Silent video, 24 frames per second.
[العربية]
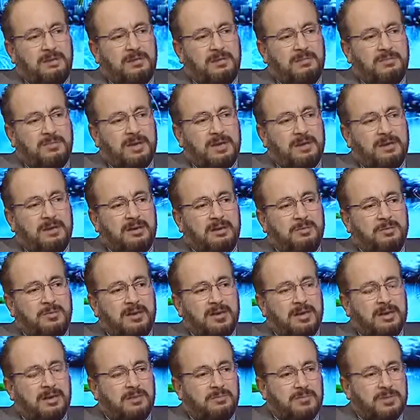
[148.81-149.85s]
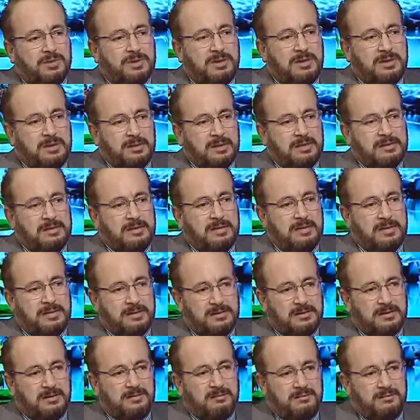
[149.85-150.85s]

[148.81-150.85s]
بأن هناك مشكلة أصلا